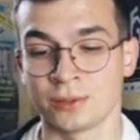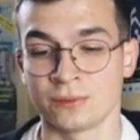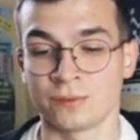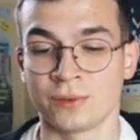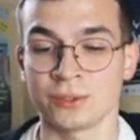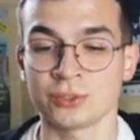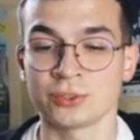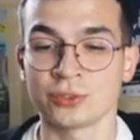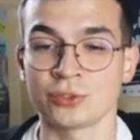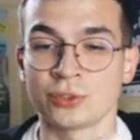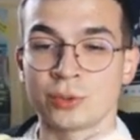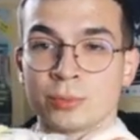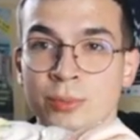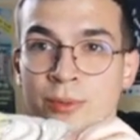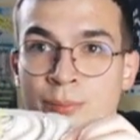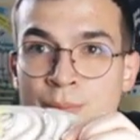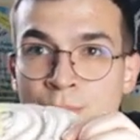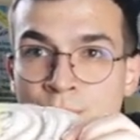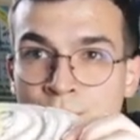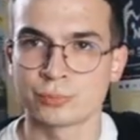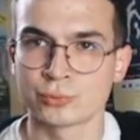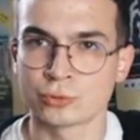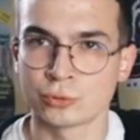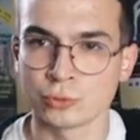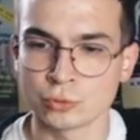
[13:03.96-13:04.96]
Ważne, żeby
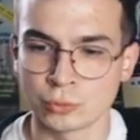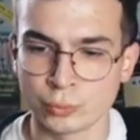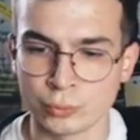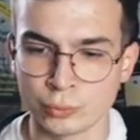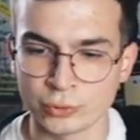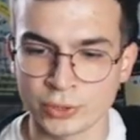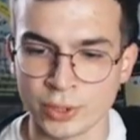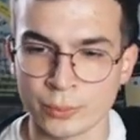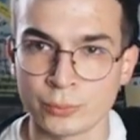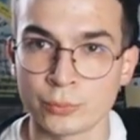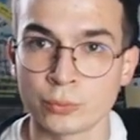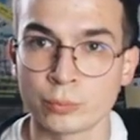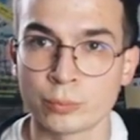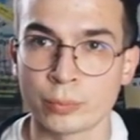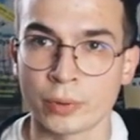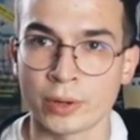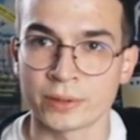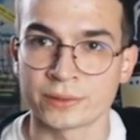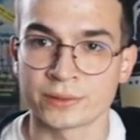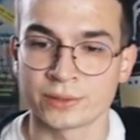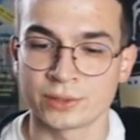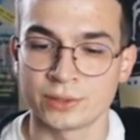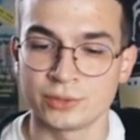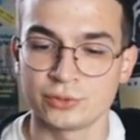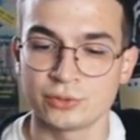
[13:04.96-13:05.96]
przód buta był
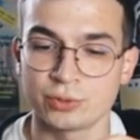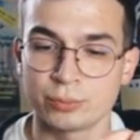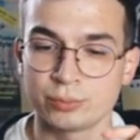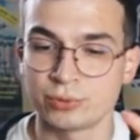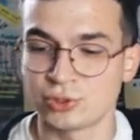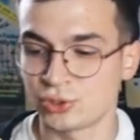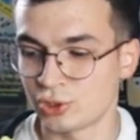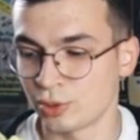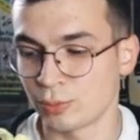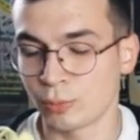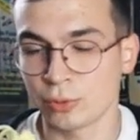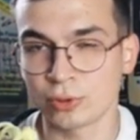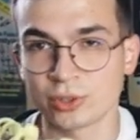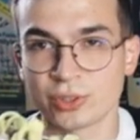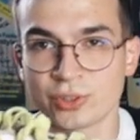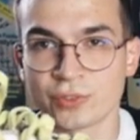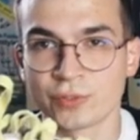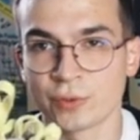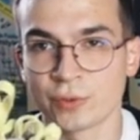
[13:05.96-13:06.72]
płaski i żebyście mogli